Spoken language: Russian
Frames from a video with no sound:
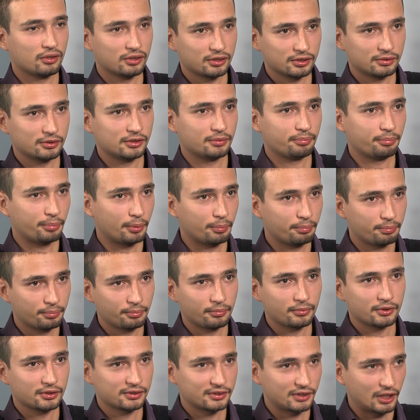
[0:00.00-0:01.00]
э,
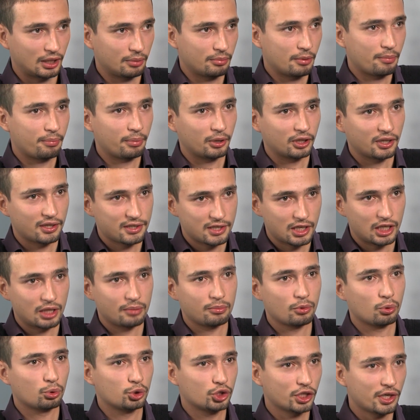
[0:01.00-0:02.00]
стали бы
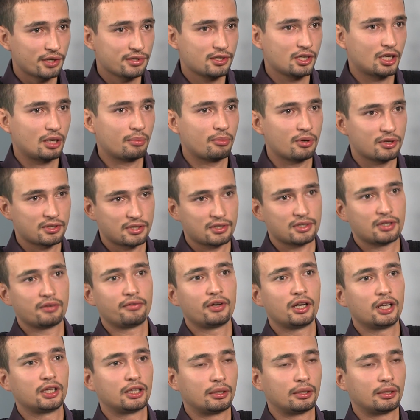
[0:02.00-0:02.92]
полноценными участниками и создавали